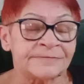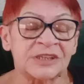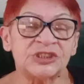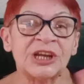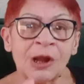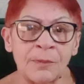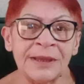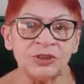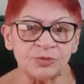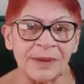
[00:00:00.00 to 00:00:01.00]

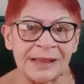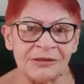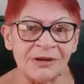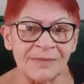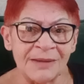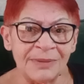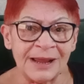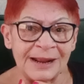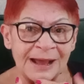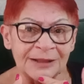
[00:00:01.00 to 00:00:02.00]
geralmente o pernil é mais
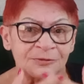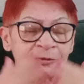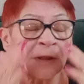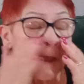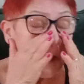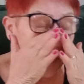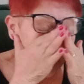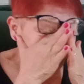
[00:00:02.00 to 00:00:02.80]
barato, né?